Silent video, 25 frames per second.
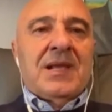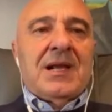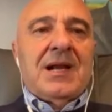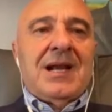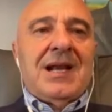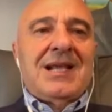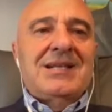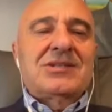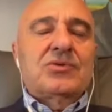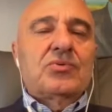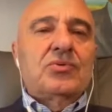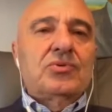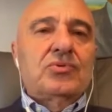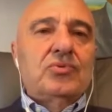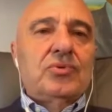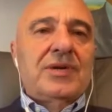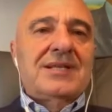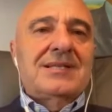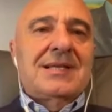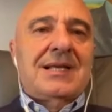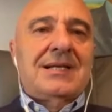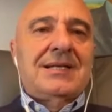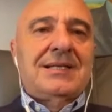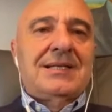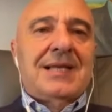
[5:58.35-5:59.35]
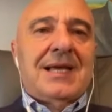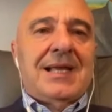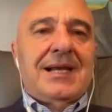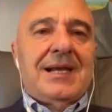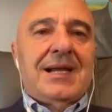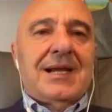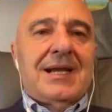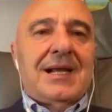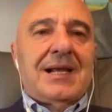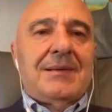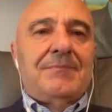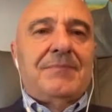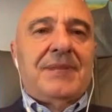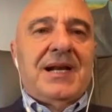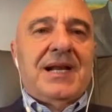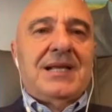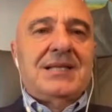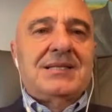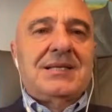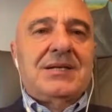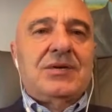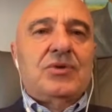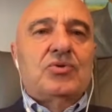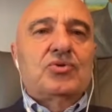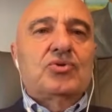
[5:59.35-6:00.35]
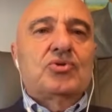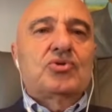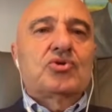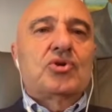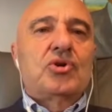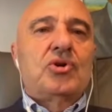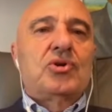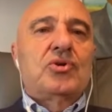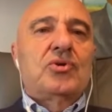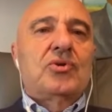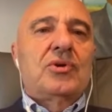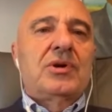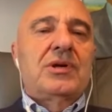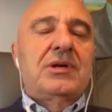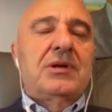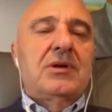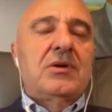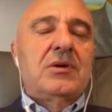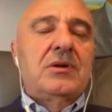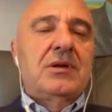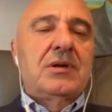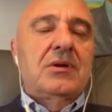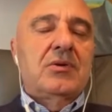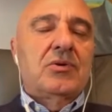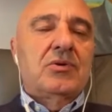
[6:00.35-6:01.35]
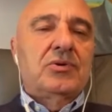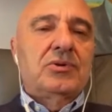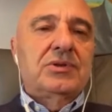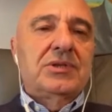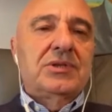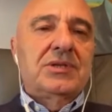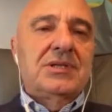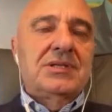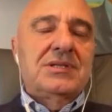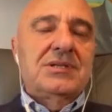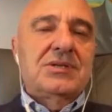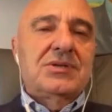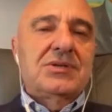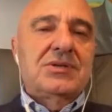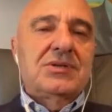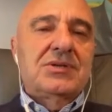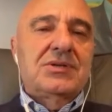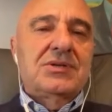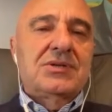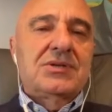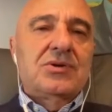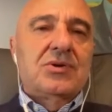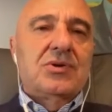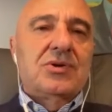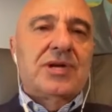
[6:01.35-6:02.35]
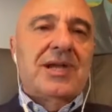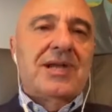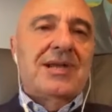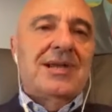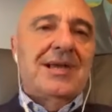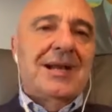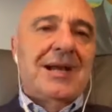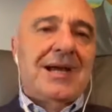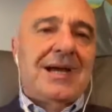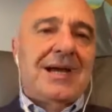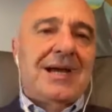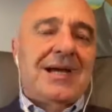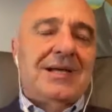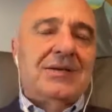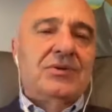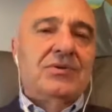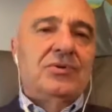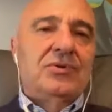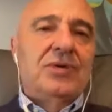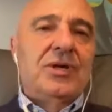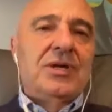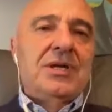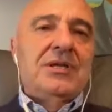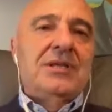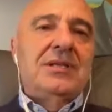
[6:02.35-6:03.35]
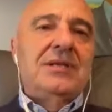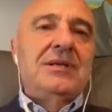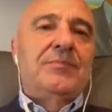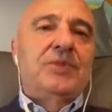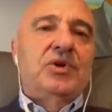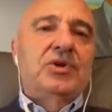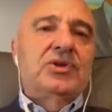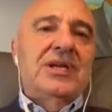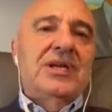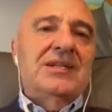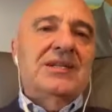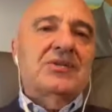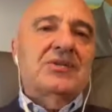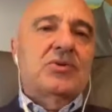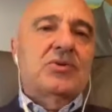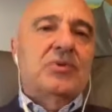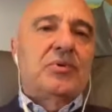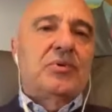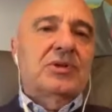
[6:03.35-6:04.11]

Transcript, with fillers: le strutture sanitarie calabresi non sono in, in condizioni, in grado di poter